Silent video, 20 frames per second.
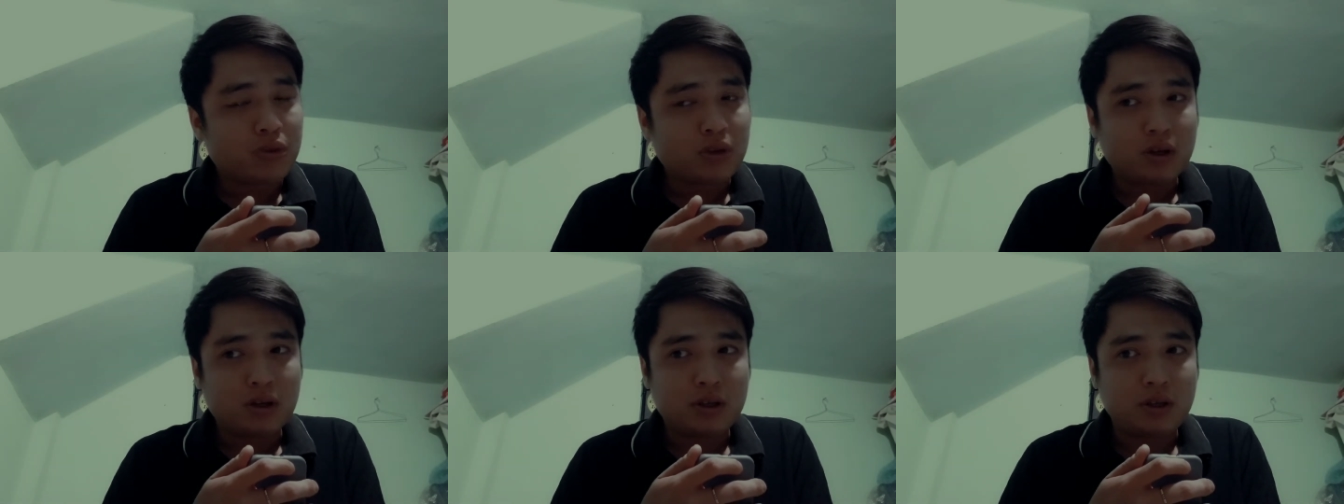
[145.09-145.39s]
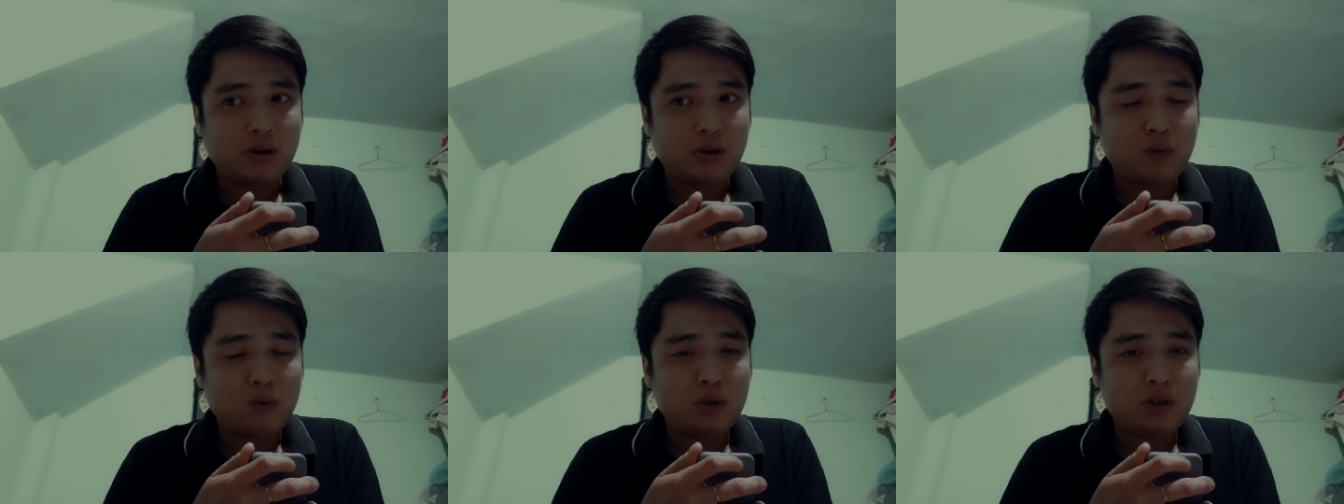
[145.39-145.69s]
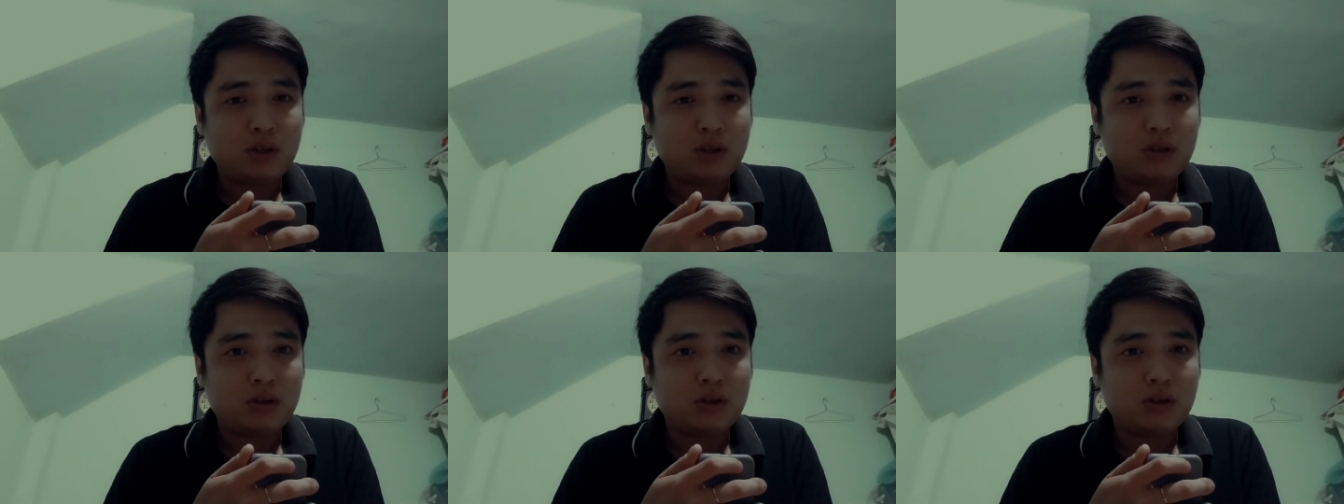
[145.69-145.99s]
thì trong cái quá
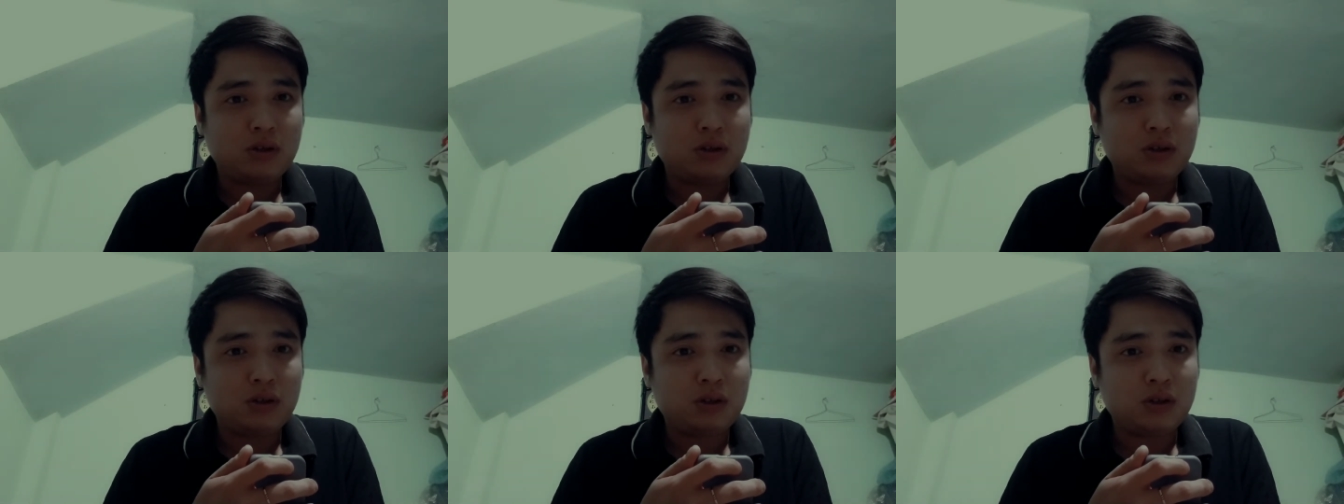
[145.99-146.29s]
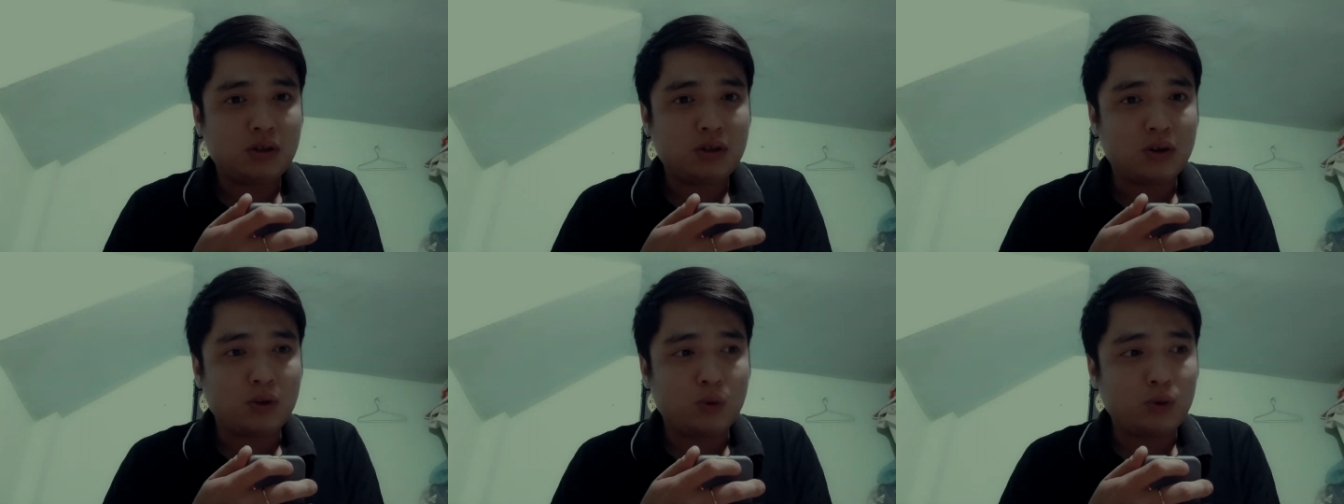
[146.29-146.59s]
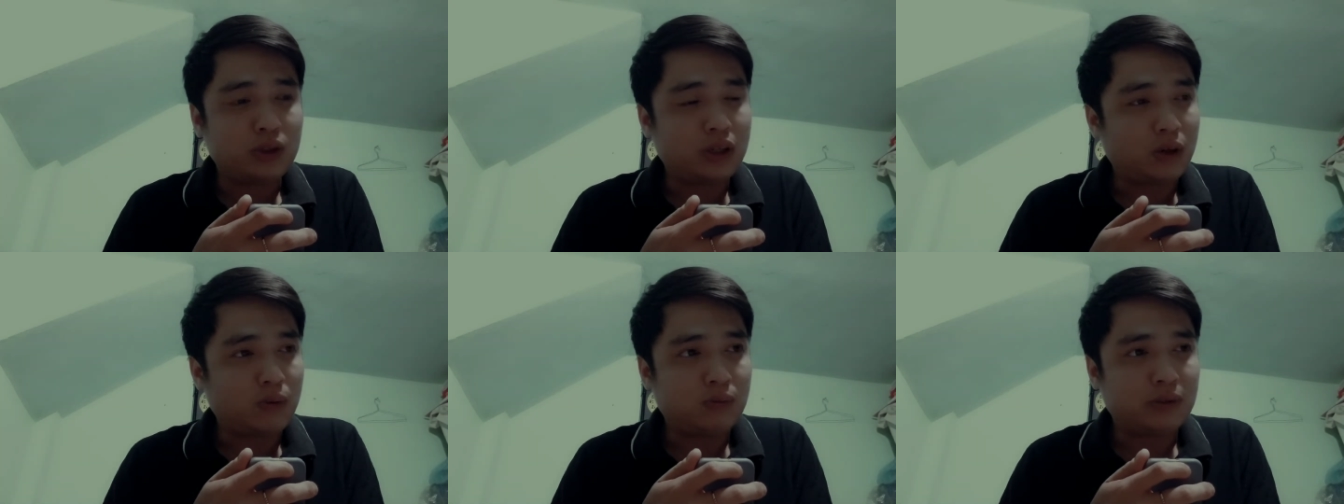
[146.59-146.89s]
trình ngủ
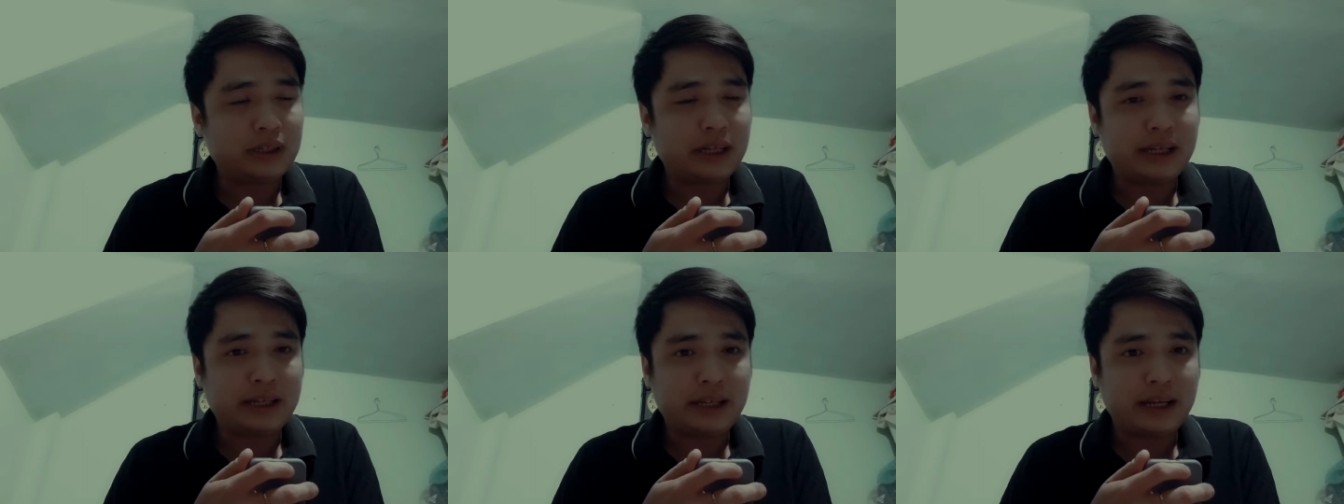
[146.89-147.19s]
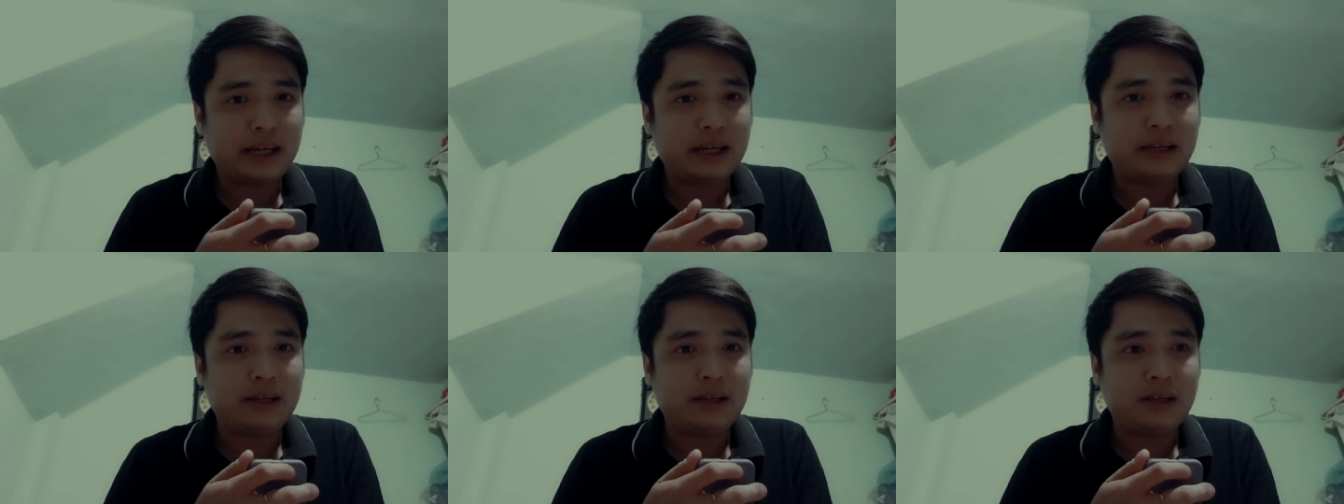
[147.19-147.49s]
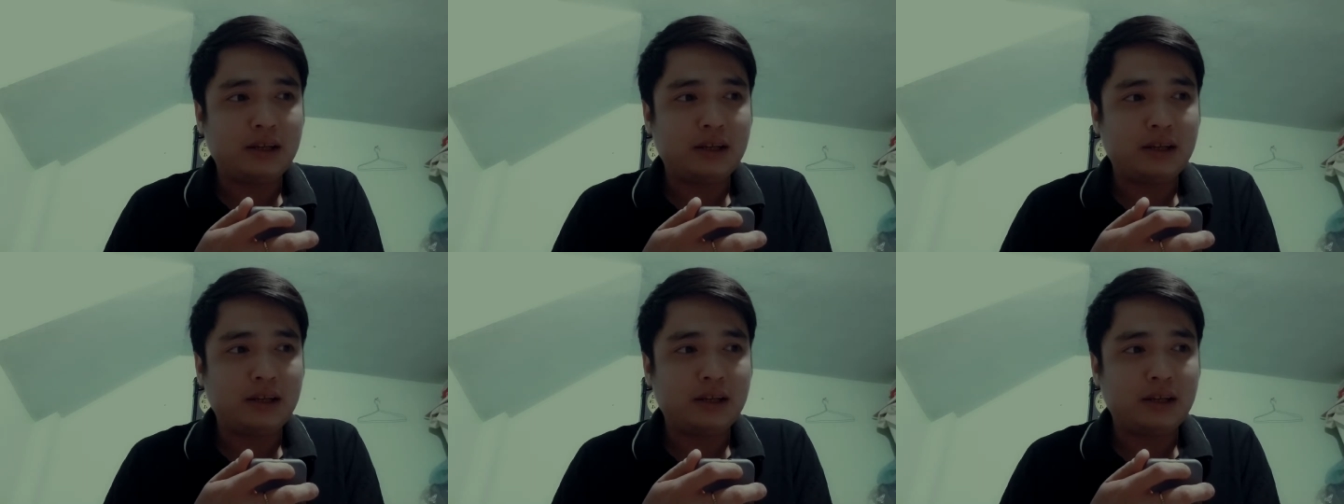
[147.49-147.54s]
xong sáng dậy